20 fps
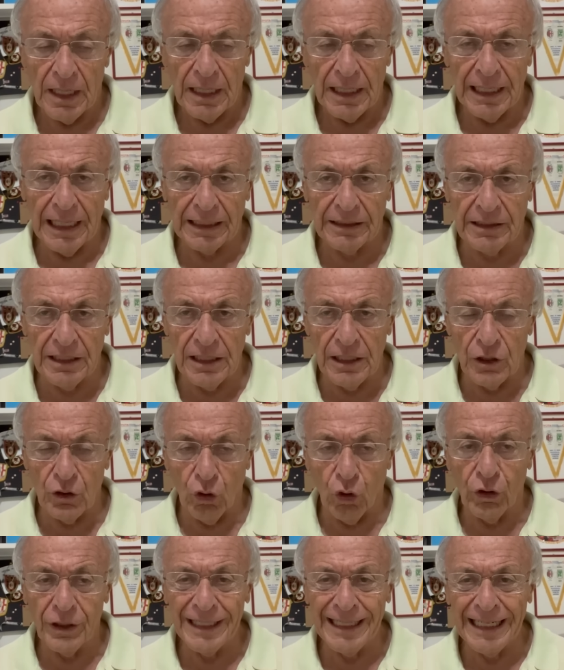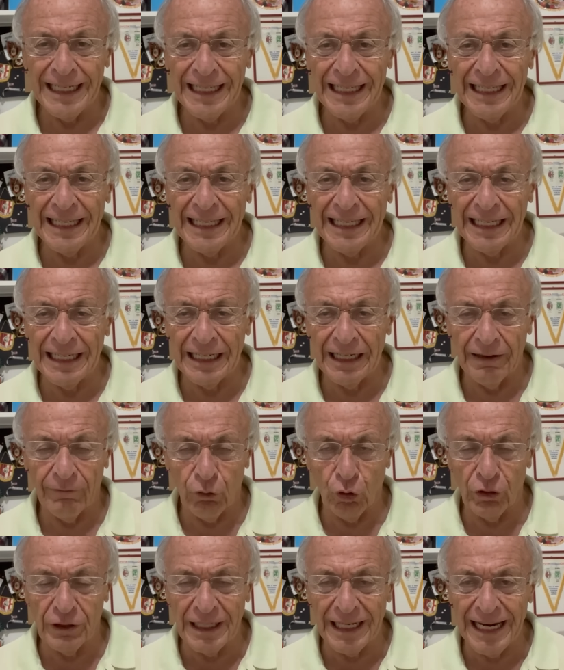latino nihil
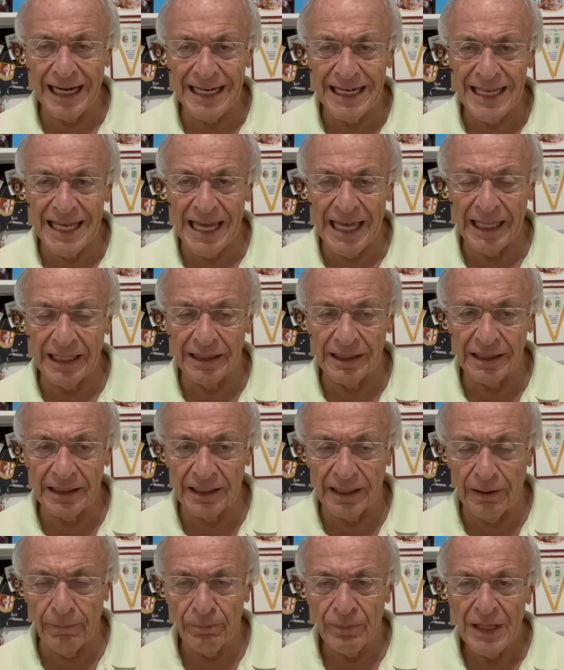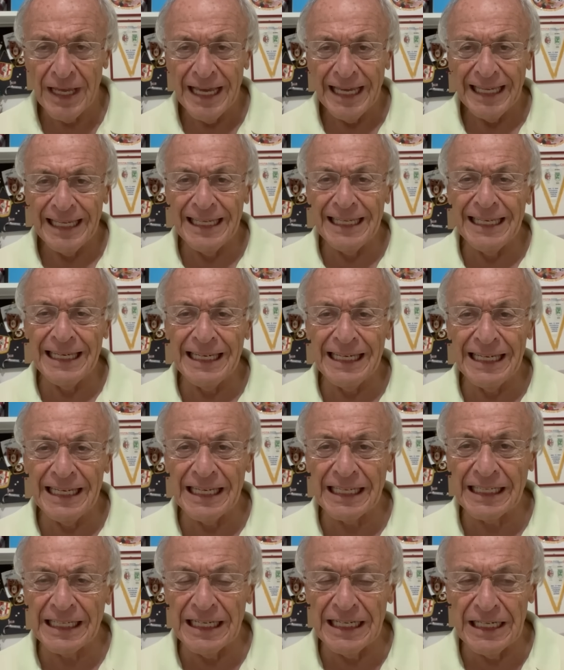vuol dire niente, il
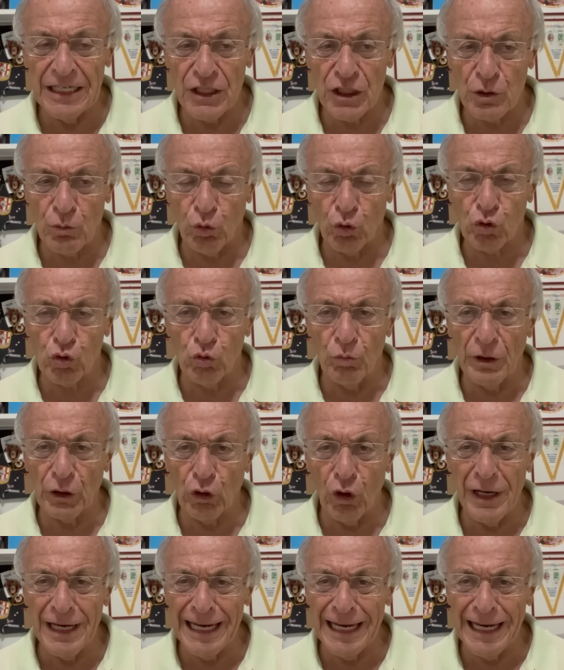nichilismo, subito il